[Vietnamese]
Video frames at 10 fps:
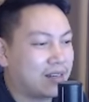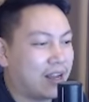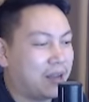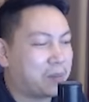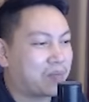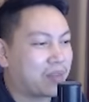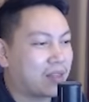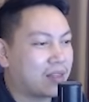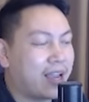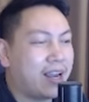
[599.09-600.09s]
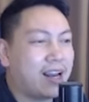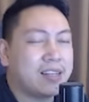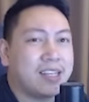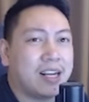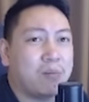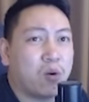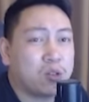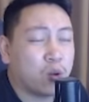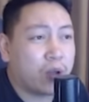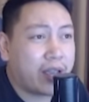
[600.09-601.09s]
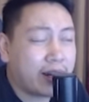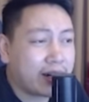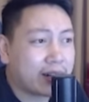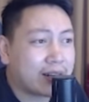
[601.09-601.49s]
đấy đây là chỉ là một số ít